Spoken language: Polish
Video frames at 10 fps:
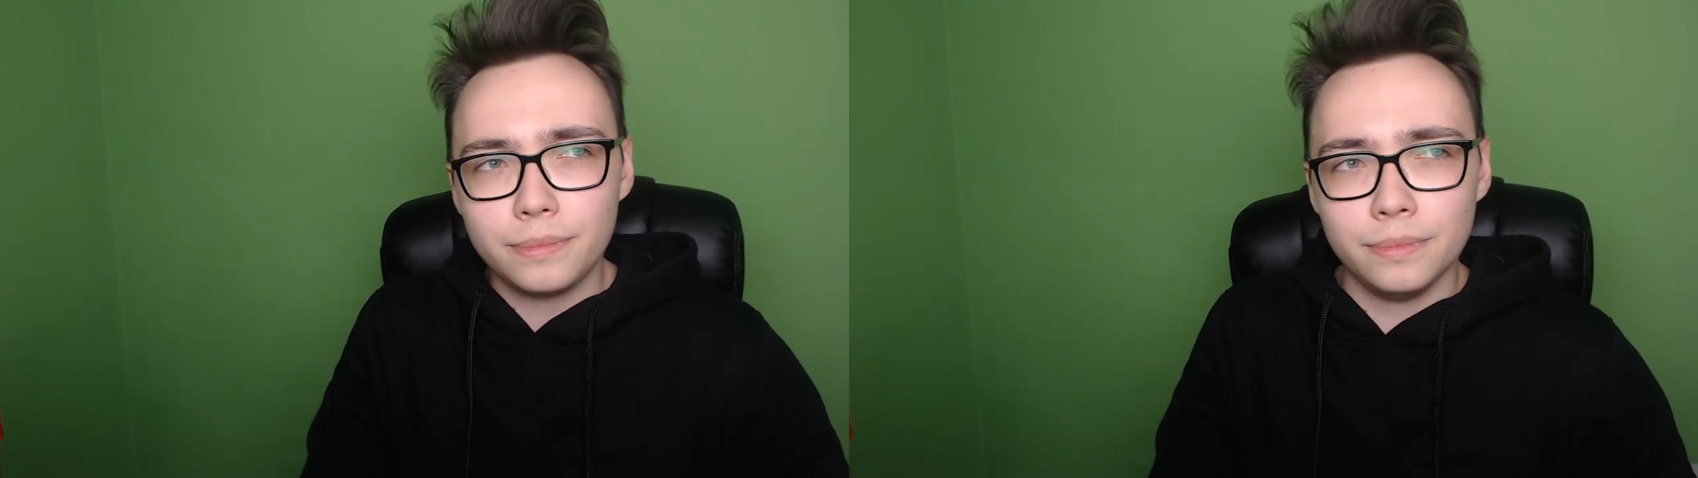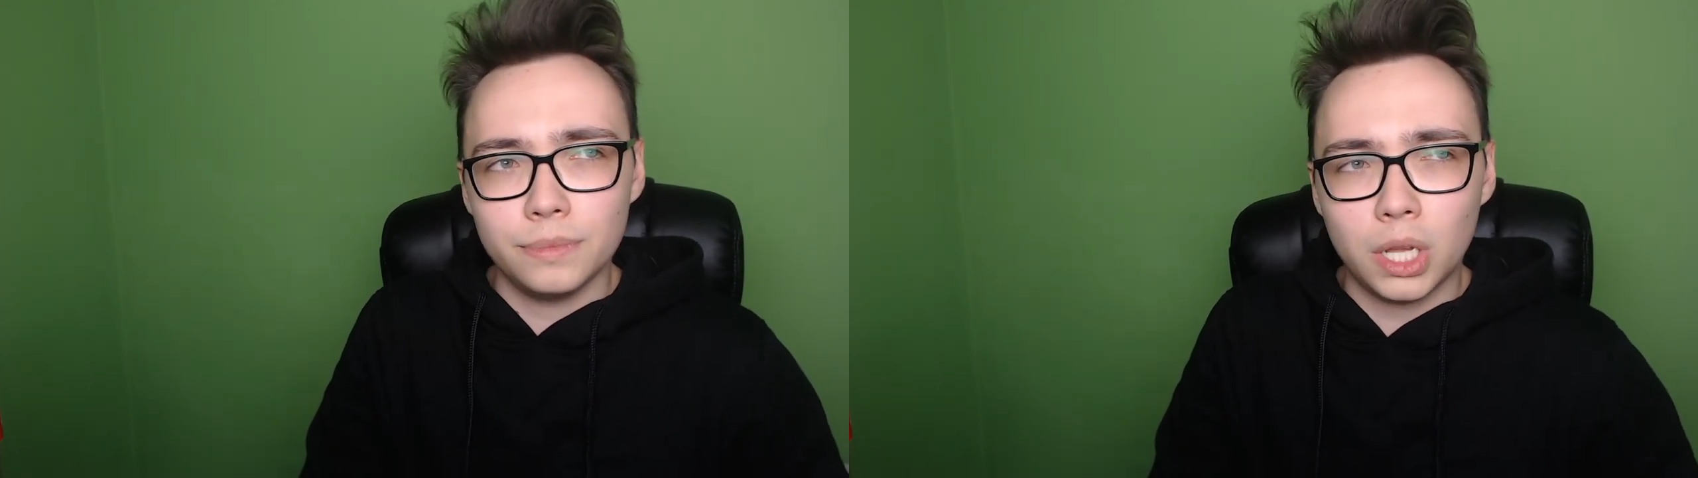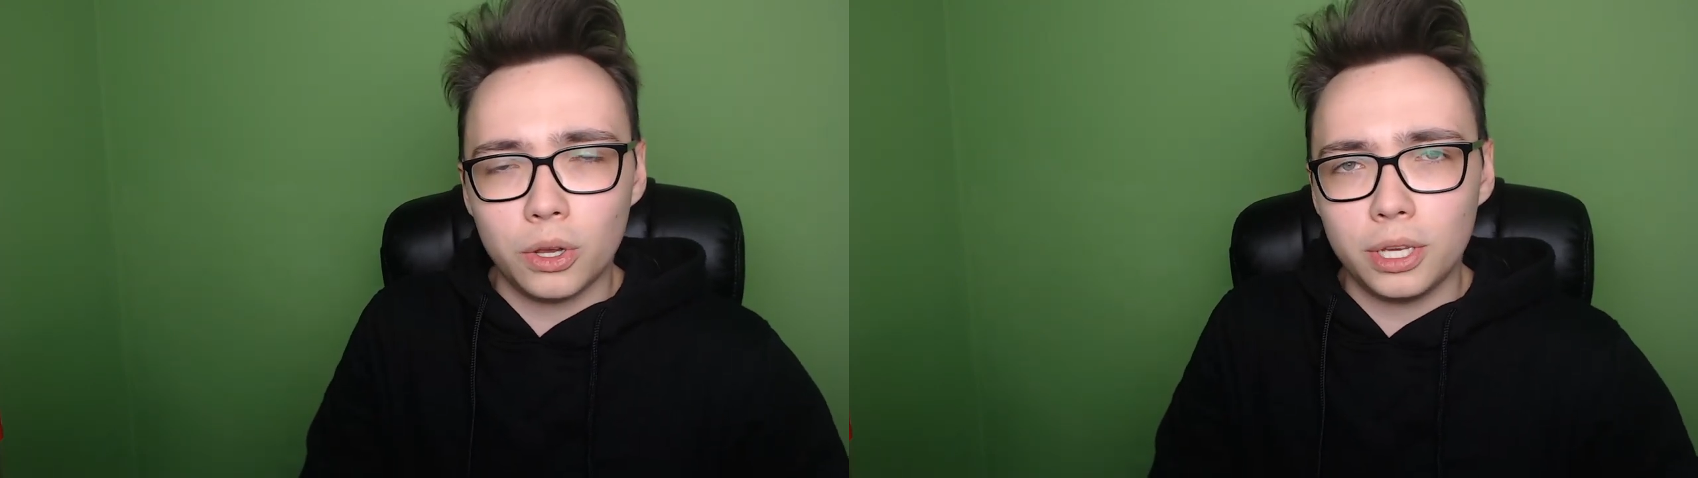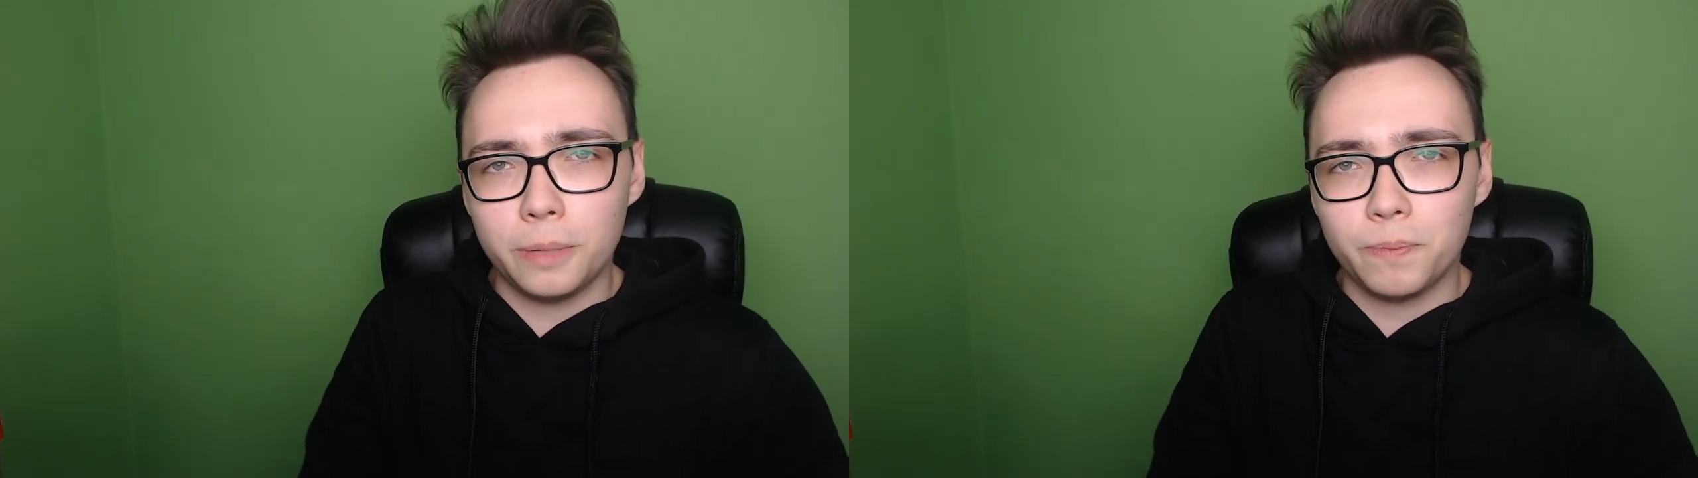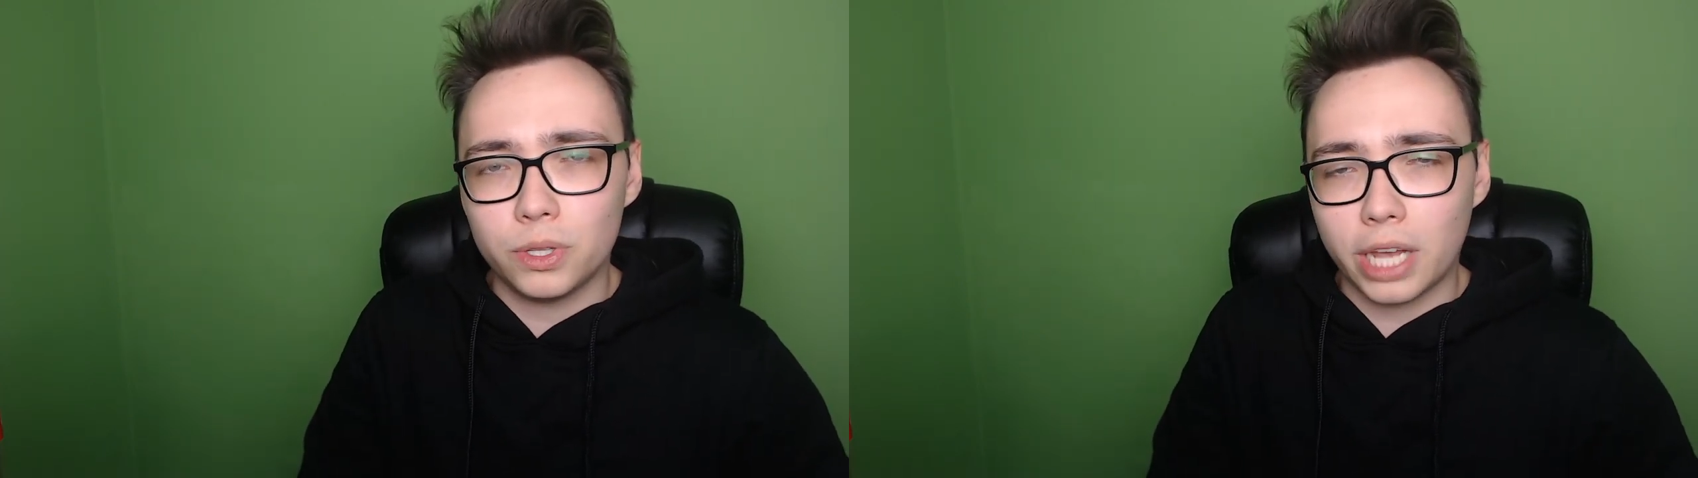no
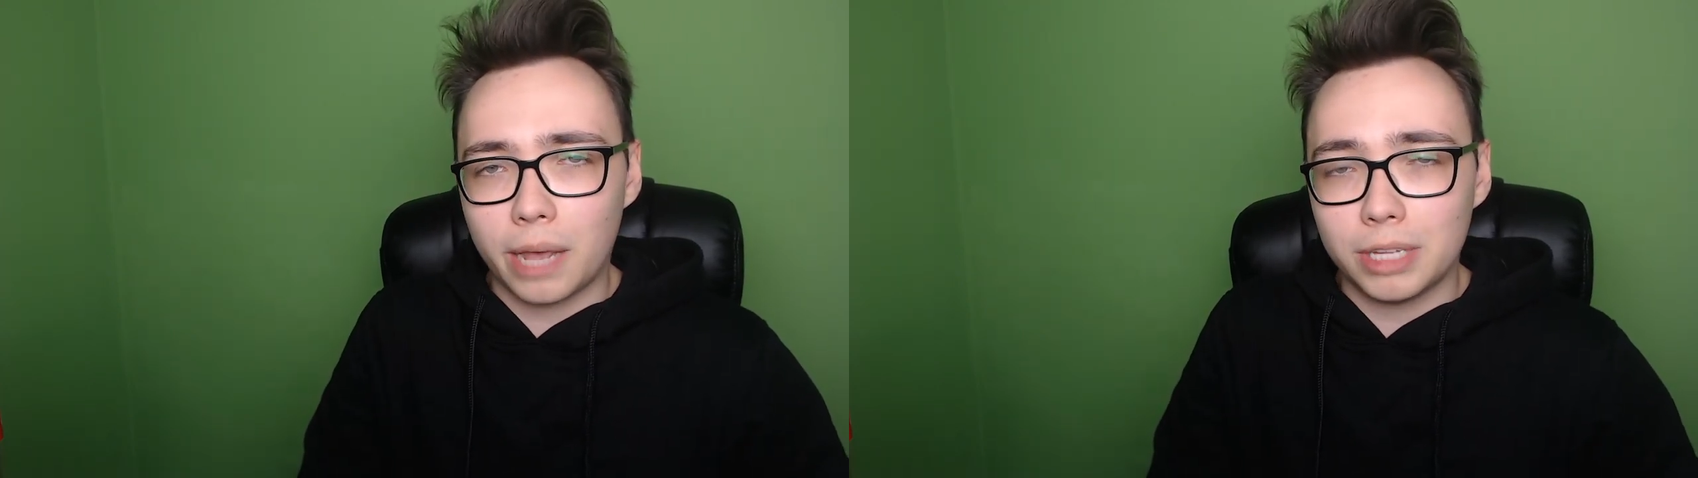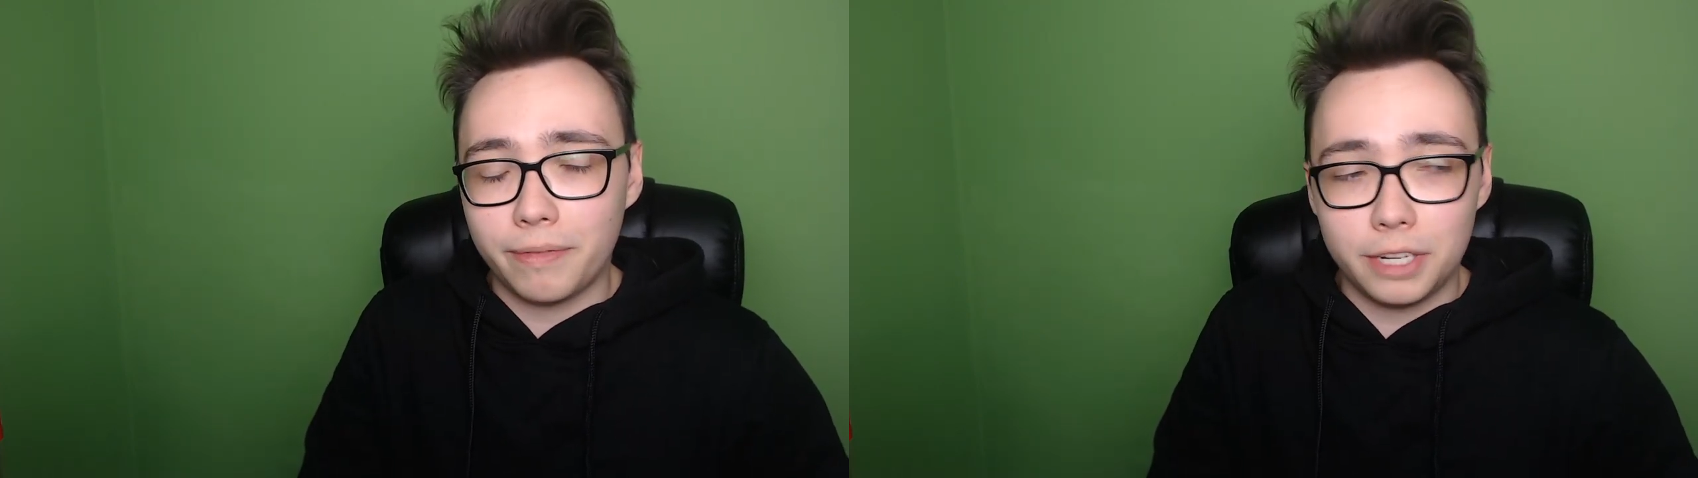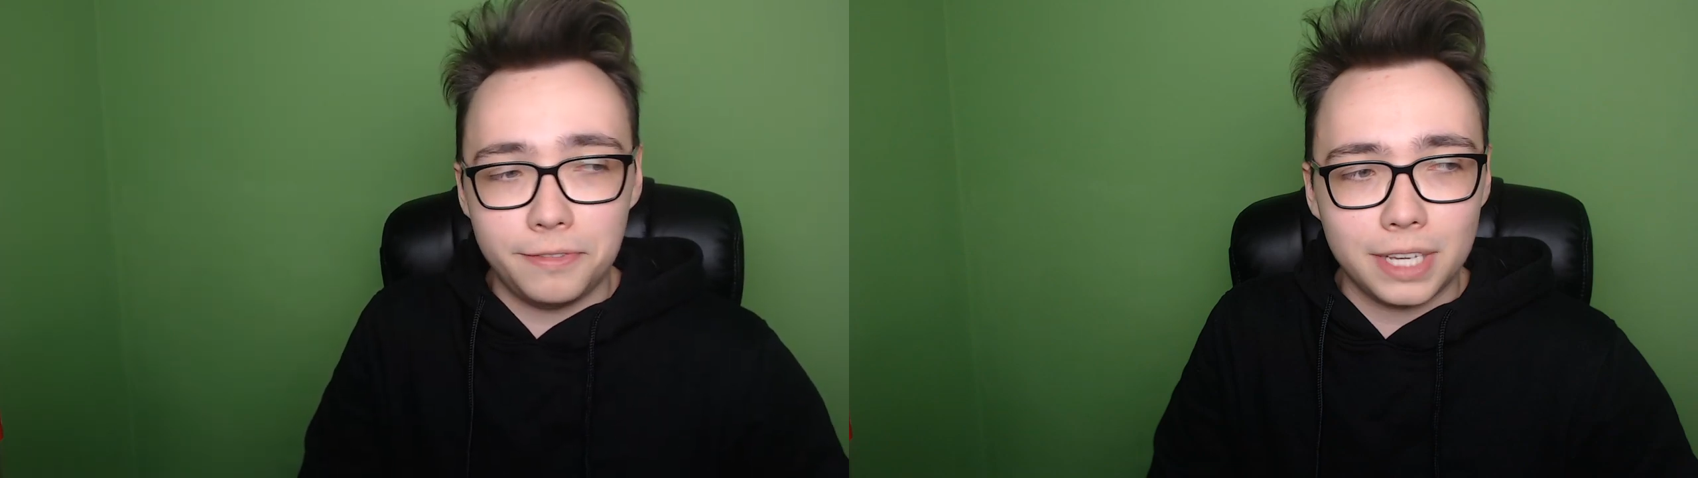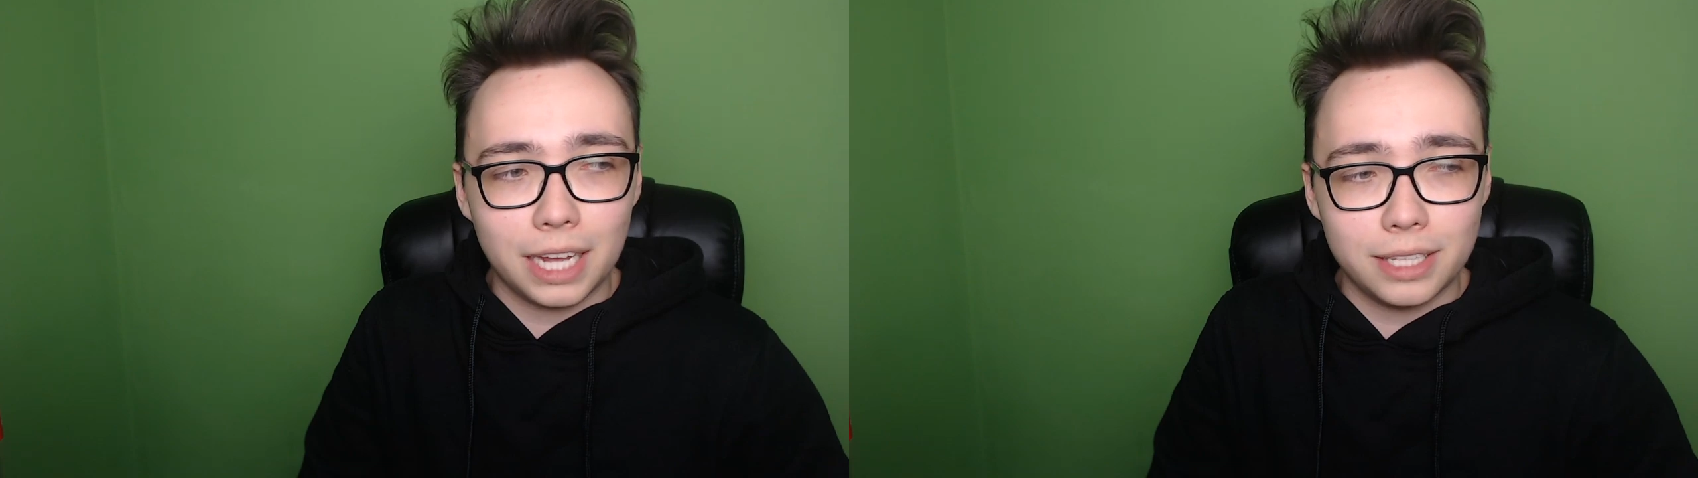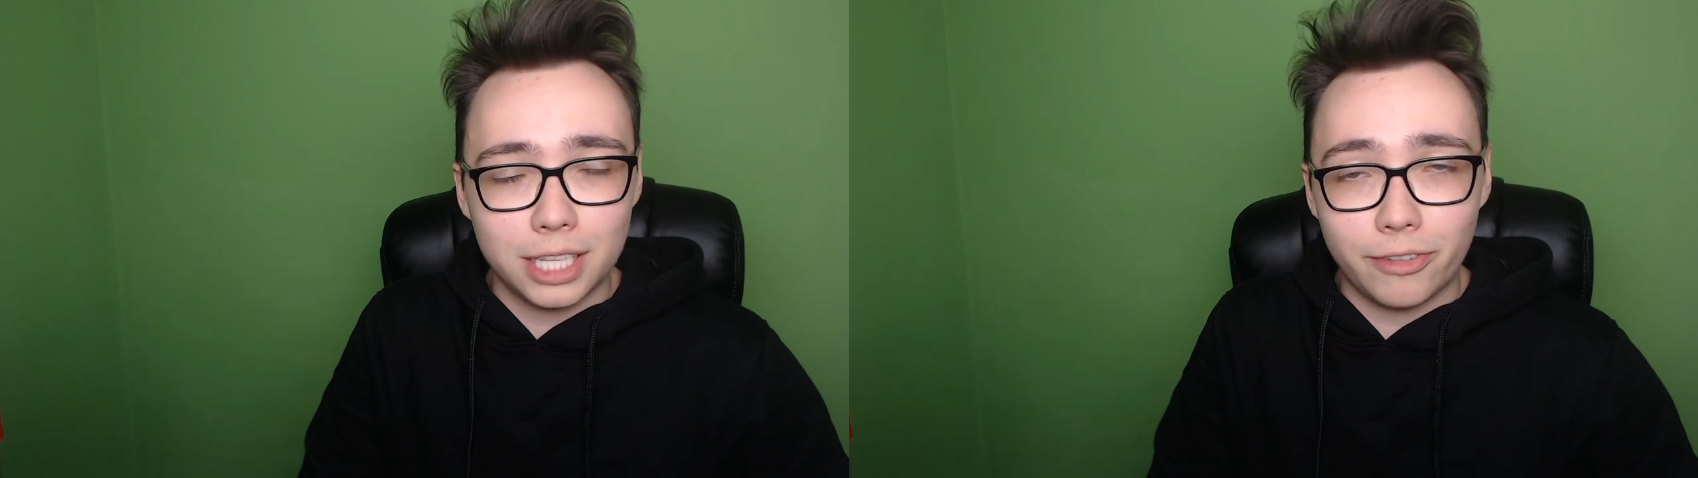i czekam na weryfikację,